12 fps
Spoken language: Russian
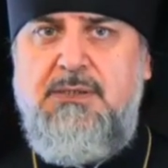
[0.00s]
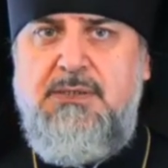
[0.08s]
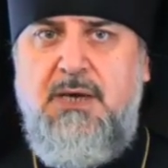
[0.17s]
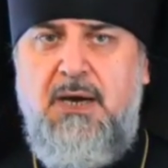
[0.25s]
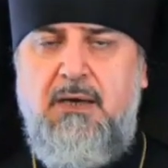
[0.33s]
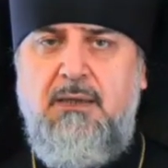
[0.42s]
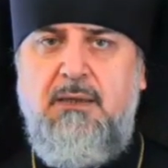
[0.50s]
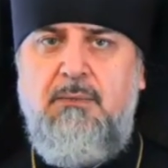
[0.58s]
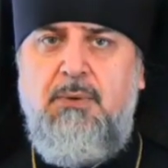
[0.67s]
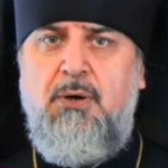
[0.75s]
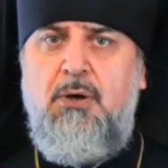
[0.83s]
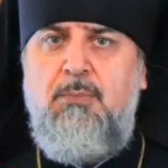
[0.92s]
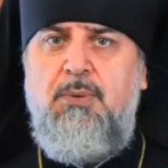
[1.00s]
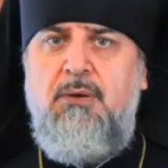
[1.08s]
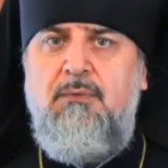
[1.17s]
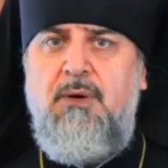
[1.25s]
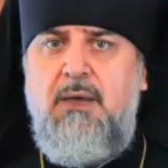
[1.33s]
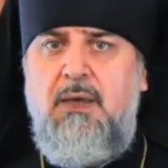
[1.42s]
диаконы,
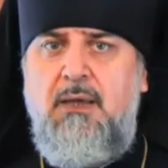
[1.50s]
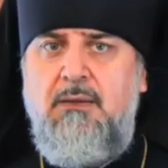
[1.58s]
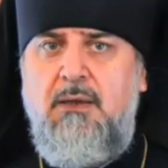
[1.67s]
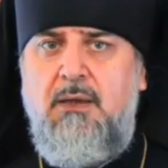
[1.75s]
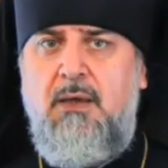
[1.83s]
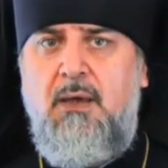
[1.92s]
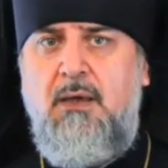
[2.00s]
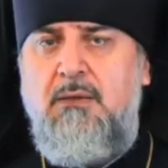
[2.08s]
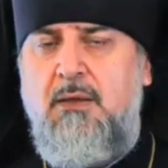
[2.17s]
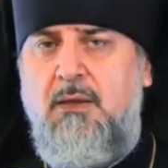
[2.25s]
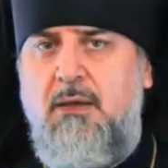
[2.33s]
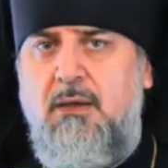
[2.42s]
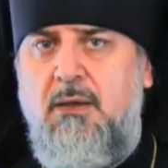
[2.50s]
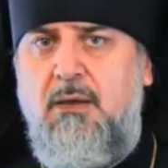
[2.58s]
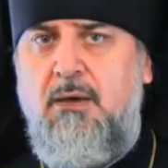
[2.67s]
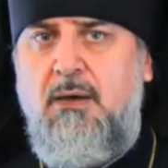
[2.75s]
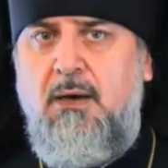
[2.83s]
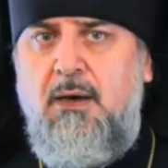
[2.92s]
боголюбивые иноки и инокини,